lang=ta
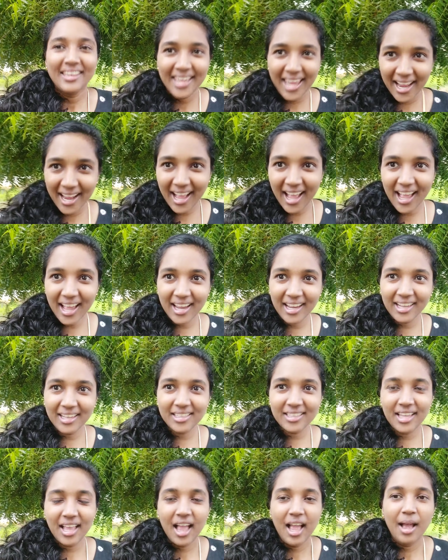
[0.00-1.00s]
ஹே
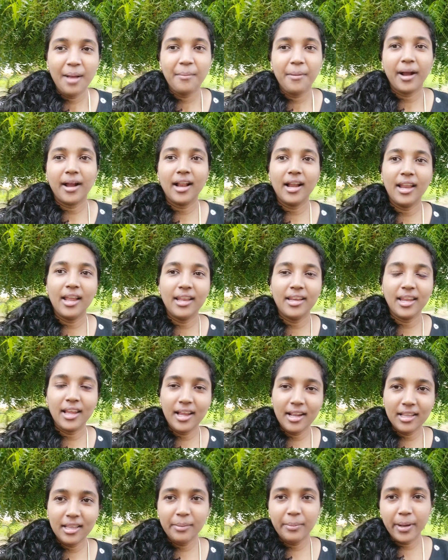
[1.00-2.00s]
காய்ஸ் மக்களை
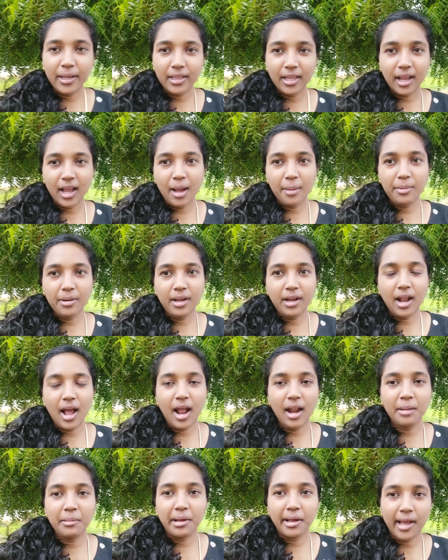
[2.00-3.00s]
இன்றைக்கிருந்து பார்த்திங்க அப்படின்னா
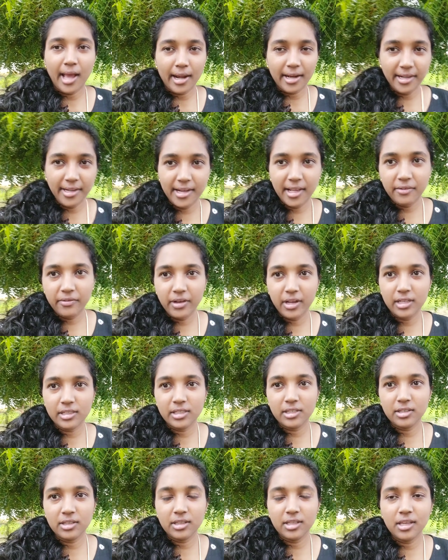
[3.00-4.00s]
நம்ம கரண்ட்
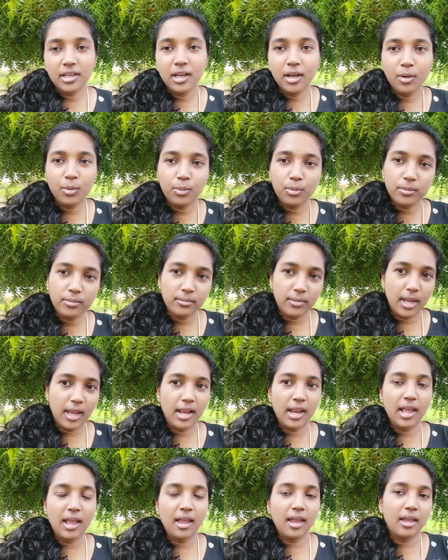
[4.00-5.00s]
அஃபேர்ஸ் வந்து
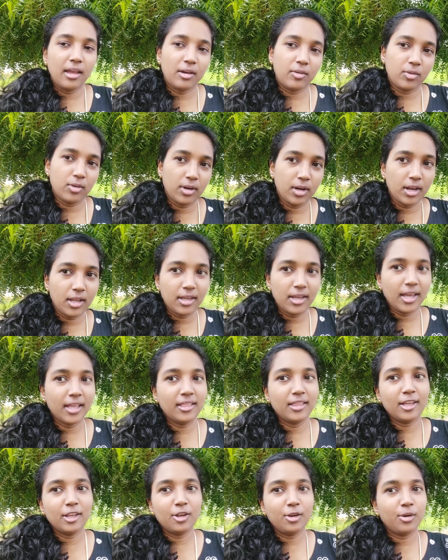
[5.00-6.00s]
உண்மையிலே உங்களுக்கே
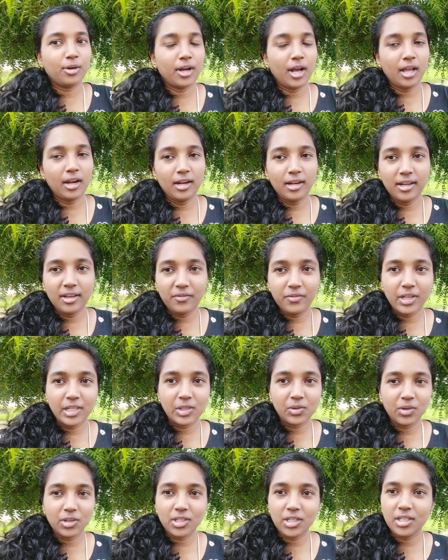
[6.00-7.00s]
தெரியும் கரண்ட்
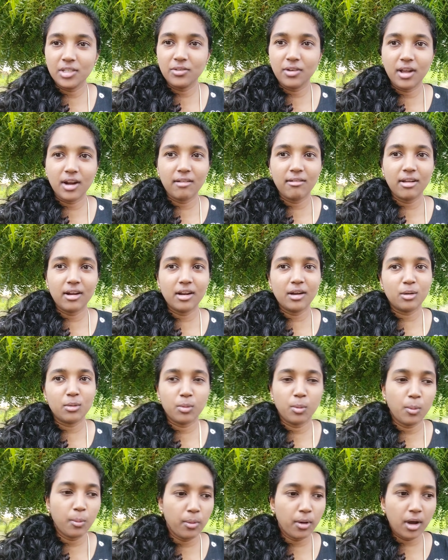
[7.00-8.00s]
அஃபேர்ஸ் கொஷின்ஸ் வர வர
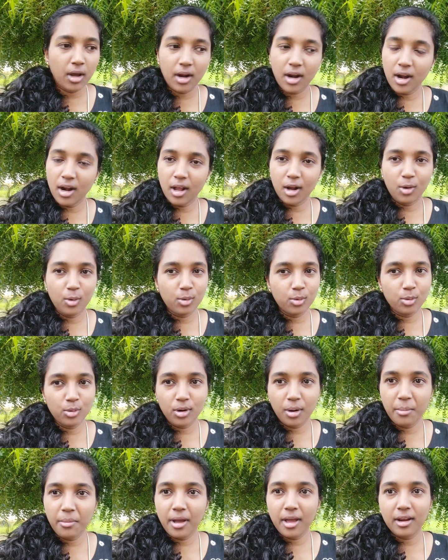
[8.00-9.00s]
ரொம்ப ஆனால்
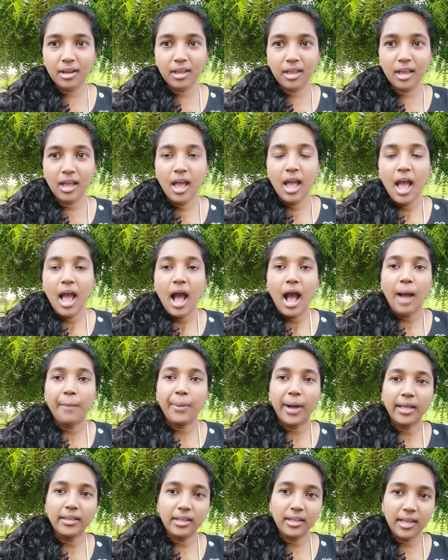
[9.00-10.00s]
கொடூரமாக இருக்குது
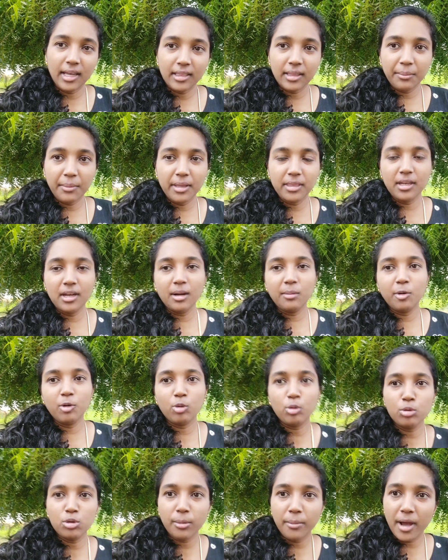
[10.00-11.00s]
அப்போ அதுக்கேற்ற மாதிரி நம்ம
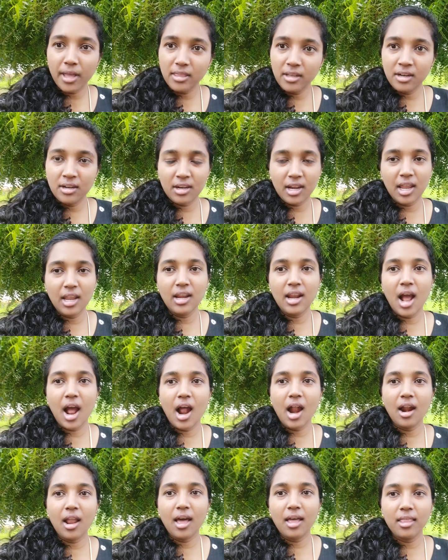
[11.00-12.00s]
கொஞ்சமாவது ட்ரெயின்
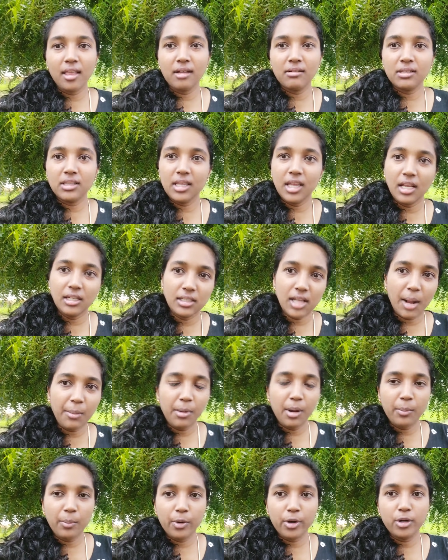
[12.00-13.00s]
ஆனால் தான் வந்து
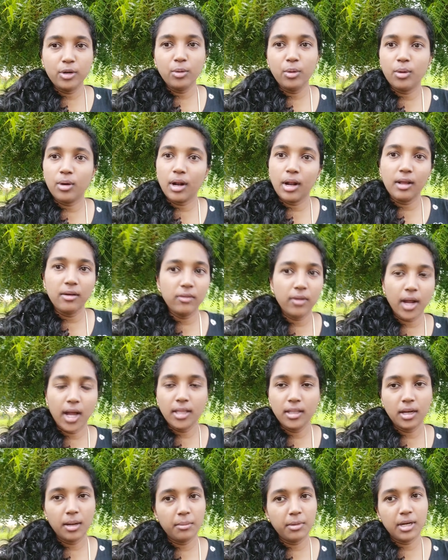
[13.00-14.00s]
எக்ஸாமில் போயிட்டு
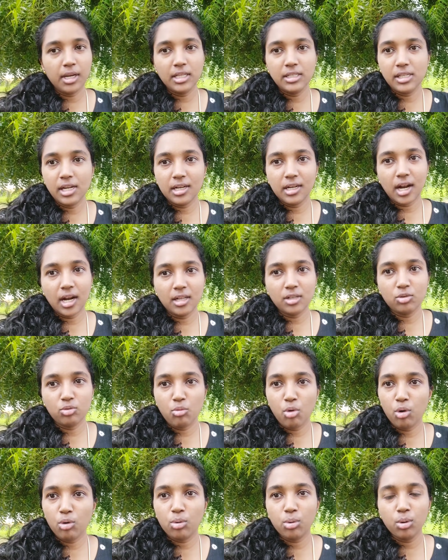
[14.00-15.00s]
ஓரளவுக்காவது நம்ம டீசெண்டான
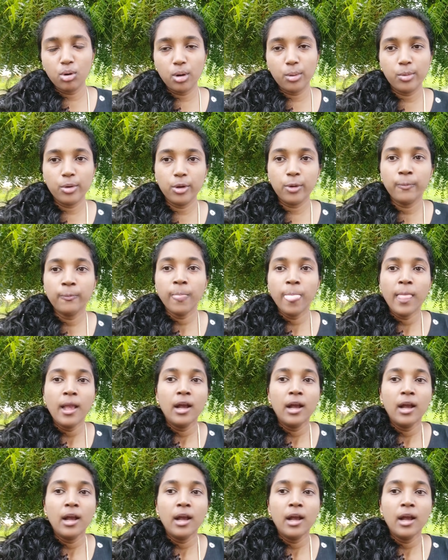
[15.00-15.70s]
ஸ்கோர் கொடுக்க முடியும்